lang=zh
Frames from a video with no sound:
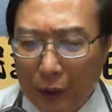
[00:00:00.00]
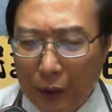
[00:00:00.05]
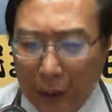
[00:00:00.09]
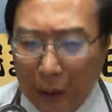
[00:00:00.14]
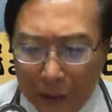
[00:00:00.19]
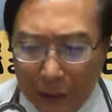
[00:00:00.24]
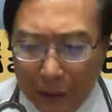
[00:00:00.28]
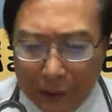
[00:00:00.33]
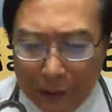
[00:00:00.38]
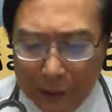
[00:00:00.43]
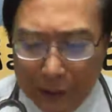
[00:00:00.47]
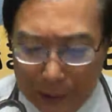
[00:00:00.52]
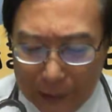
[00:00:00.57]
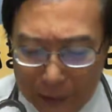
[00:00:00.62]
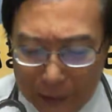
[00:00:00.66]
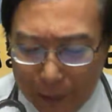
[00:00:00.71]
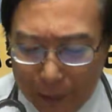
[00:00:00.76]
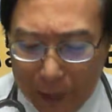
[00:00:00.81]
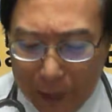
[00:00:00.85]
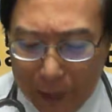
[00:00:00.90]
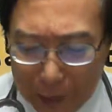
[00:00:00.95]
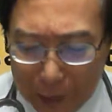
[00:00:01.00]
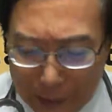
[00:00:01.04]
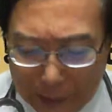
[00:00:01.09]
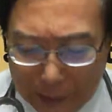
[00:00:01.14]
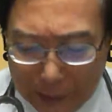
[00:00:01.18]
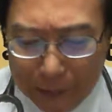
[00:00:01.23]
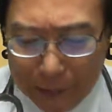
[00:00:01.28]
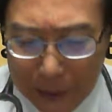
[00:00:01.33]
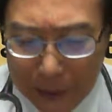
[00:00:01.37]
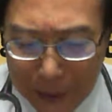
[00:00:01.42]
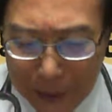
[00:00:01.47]
啊，即码有十
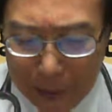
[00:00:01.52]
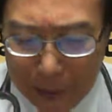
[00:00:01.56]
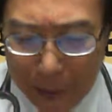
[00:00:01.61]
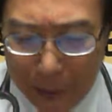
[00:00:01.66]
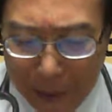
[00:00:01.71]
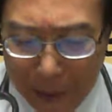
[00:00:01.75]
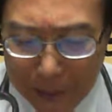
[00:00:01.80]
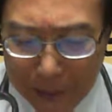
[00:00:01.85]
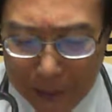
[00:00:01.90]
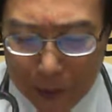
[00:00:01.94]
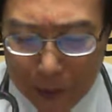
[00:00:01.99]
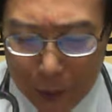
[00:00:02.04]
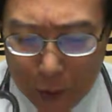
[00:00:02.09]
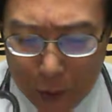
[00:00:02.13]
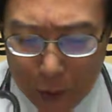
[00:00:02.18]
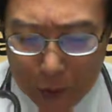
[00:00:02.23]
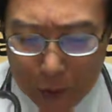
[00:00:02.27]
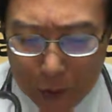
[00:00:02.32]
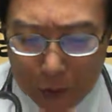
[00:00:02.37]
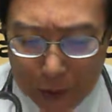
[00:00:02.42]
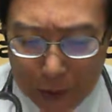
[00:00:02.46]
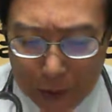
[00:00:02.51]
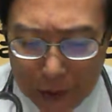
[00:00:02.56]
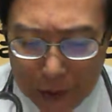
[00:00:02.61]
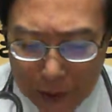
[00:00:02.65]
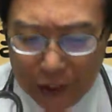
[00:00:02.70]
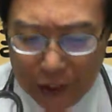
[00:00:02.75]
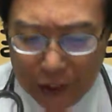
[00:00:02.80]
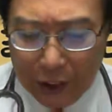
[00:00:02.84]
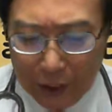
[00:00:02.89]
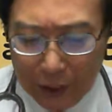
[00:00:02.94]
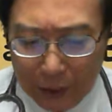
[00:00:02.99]
二万个七
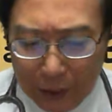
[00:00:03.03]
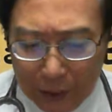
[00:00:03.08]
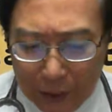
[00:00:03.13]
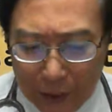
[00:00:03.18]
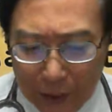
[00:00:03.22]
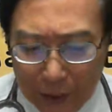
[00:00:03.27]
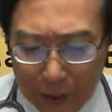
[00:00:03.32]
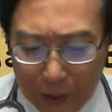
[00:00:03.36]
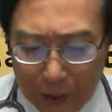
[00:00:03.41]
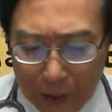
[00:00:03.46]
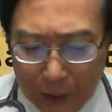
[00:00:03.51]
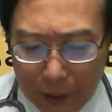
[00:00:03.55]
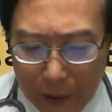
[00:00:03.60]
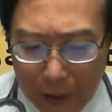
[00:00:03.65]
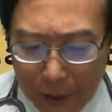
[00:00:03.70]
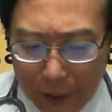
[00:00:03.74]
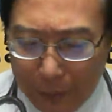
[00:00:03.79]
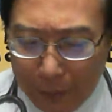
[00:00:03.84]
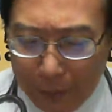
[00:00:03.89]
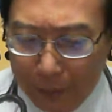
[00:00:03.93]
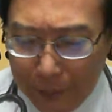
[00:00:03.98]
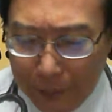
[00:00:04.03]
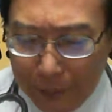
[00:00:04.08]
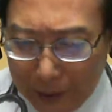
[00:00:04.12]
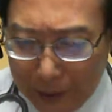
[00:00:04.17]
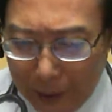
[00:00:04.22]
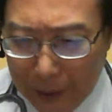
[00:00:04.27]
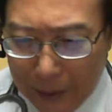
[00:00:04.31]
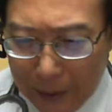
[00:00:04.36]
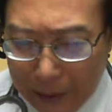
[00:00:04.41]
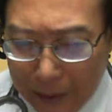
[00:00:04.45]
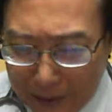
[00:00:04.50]
千，诶，这
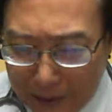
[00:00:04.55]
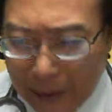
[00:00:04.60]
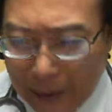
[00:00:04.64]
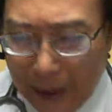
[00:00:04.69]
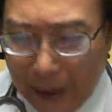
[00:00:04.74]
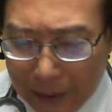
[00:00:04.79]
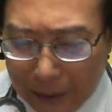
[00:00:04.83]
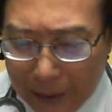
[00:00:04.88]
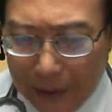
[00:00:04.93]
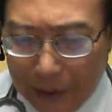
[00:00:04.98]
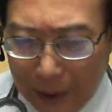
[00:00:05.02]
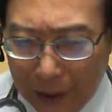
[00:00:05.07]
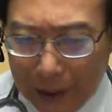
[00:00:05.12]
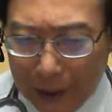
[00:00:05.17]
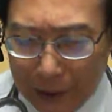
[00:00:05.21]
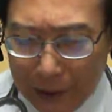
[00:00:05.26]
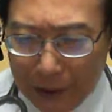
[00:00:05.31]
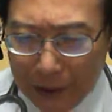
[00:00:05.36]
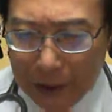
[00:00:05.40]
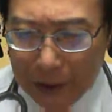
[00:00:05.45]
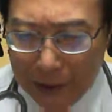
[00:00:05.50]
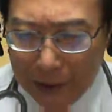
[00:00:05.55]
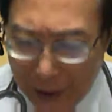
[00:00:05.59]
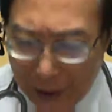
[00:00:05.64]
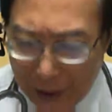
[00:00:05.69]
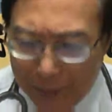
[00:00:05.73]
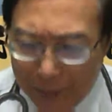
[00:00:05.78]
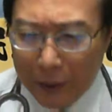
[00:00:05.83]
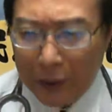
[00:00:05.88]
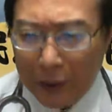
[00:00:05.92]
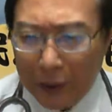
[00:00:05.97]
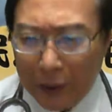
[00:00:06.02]
个人伫遐是，
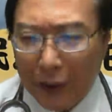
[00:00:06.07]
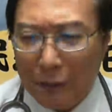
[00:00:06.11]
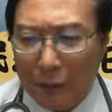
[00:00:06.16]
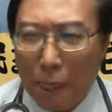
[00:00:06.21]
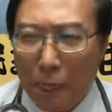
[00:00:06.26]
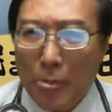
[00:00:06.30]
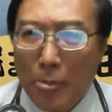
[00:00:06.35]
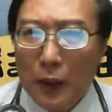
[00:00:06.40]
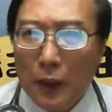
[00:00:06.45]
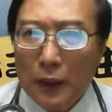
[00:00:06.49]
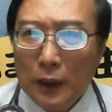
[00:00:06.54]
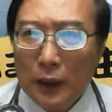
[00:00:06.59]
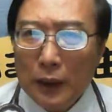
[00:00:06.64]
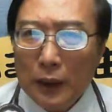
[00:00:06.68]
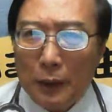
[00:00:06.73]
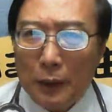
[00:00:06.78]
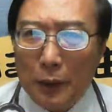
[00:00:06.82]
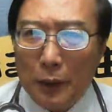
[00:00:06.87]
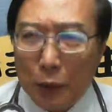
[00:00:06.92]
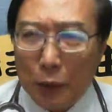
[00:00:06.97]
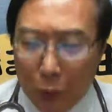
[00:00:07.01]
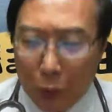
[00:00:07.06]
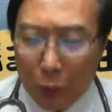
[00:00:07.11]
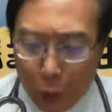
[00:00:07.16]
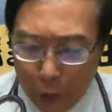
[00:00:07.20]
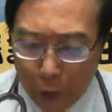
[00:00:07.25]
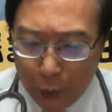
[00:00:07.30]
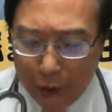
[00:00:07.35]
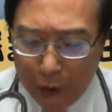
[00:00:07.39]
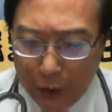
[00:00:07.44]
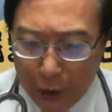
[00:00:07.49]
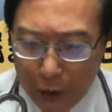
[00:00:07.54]
请问啦，你要有
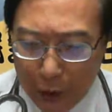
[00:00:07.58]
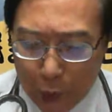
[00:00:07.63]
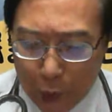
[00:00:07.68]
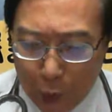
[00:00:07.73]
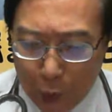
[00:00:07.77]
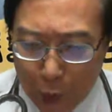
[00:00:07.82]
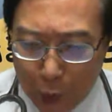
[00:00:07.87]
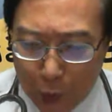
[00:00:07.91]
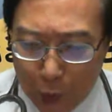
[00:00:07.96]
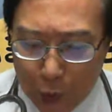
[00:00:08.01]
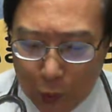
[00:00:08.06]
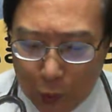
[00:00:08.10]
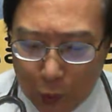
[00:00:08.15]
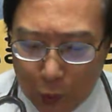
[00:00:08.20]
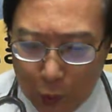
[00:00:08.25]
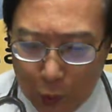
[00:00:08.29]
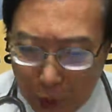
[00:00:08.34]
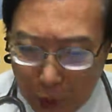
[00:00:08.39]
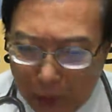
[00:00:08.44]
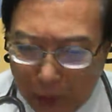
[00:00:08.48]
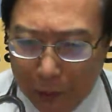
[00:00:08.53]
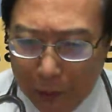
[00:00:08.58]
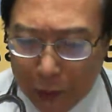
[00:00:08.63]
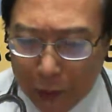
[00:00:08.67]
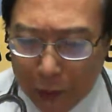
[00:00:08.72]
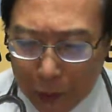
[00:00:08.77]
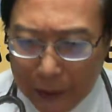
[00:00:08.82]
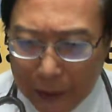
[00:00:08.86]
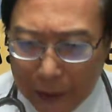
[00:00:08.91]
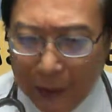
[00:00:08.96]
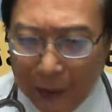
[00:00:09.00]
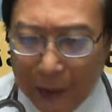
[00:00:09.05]
几个出口的
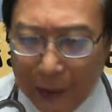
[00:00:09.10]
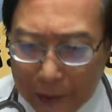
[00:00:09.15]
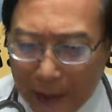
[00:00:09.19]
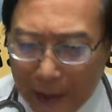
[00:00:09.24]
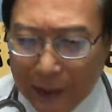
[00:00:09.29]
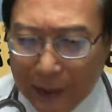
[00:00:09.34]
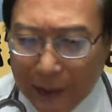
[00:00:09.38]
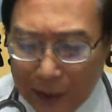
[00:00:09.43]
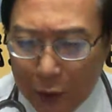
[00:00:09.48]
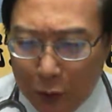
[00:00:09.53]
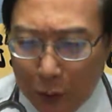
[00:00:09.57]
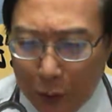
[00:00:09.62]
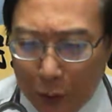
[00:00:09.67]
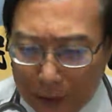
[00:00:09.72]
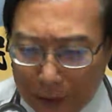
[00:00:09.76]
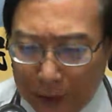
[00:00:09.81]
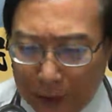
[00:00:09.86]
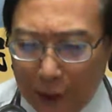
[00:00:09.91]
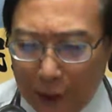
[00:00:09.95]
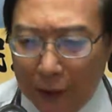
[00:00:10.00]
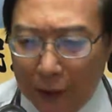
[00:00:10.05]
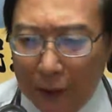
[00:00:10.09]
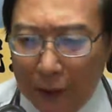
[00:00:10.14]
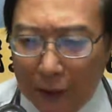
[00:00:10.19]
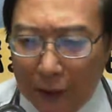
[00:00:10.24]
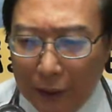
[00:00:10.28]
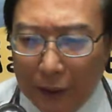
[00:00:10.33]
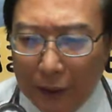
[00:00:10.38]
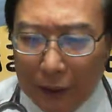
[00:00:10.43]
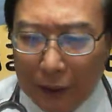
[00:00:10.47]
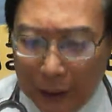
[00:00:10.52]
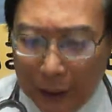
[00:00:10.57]
所在会打死偌济人？
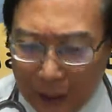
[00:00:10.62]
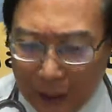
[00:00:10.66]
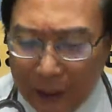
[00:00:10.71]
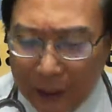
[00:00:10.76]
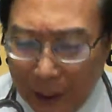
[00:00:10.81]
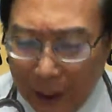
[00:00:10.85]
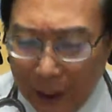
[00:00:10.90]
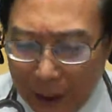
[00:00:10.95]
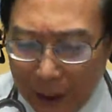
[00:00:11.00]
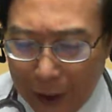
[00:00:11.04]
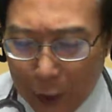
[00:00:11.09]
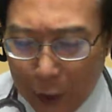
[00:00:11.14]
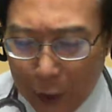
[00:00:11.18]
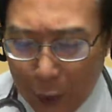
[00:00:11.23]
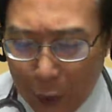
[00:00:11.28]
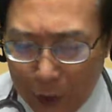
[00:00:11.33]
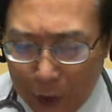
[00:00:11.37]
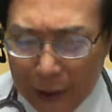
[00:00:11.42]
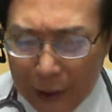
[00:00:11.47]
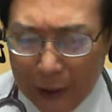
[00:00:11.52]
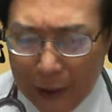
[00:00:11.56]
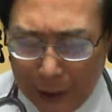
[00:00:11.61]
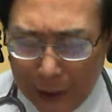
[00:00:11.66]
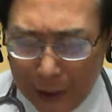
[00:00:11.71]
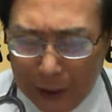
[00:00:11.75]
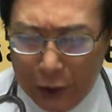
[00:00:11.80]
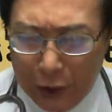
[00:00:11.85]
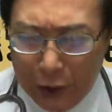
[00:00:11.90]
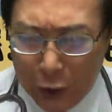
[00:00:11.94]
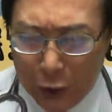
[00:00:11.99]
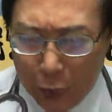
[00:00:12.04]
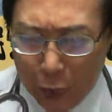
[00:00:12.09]
敢若惊迄个昏，若那
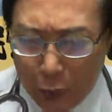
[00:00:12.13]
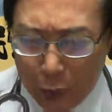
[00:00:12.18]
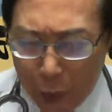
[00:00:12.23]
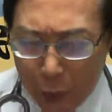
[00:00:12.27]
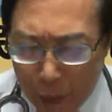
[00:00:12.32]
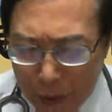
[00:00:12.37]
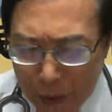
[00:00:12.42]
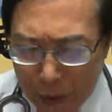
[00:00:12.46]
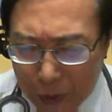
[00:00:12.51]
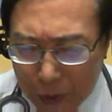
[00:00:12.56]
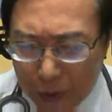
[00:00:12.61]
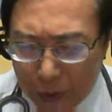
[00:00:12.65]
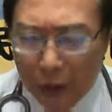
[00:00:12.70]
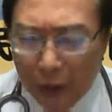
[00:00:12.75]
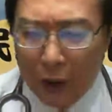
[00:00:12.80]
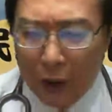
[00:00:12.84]
互昏昏倒？